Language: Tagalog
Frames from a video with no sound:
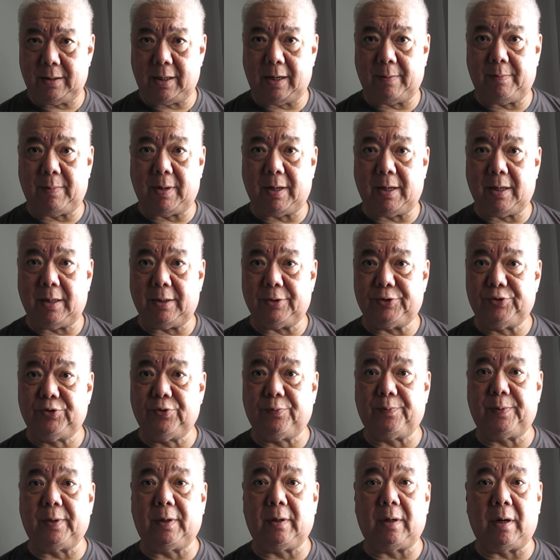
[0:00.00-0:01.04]
ng mga
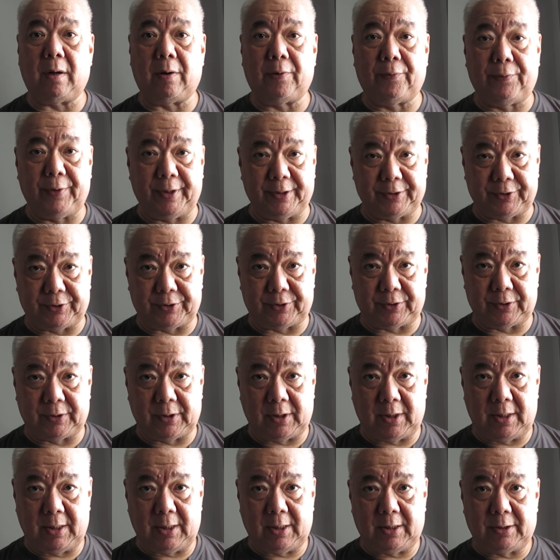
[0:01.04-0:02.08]
super
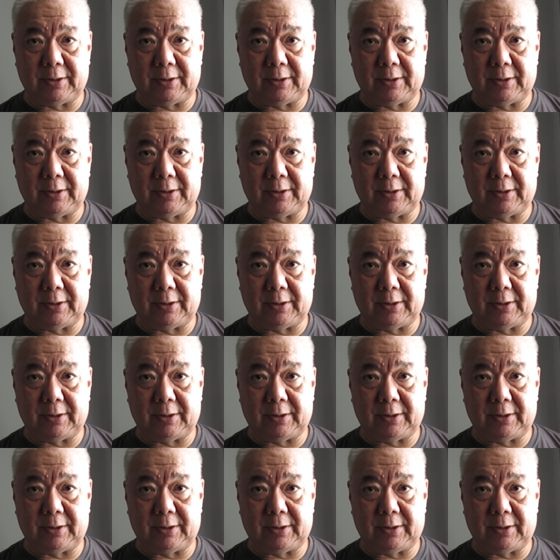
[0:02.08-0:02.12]
rich